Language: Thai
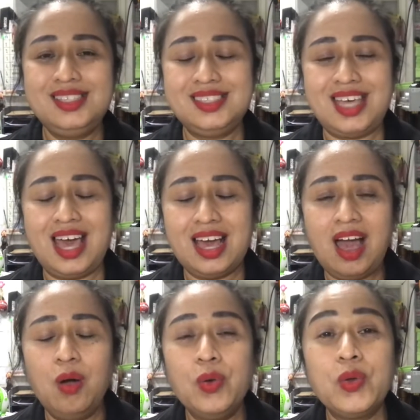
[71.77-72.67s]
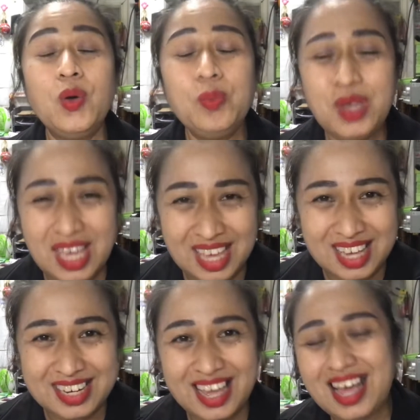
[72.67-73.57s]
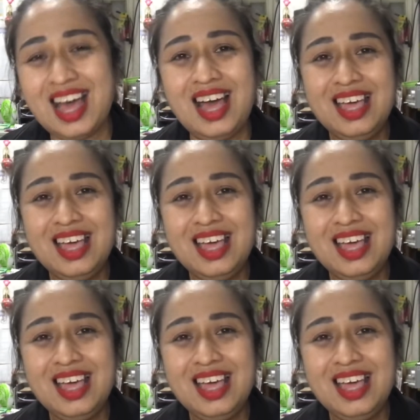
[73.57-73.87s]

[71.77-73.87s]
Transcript: จะเข้าร่วมเกณฑ์นะคะ